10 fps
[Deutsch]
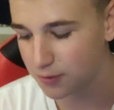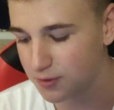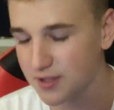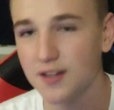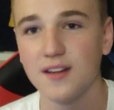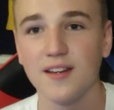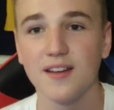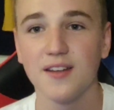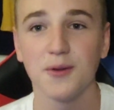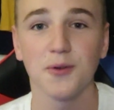Minute,
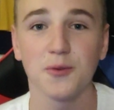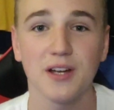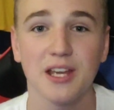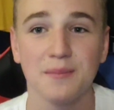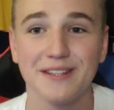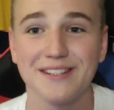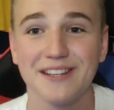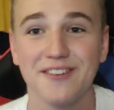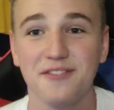Josua Kimmich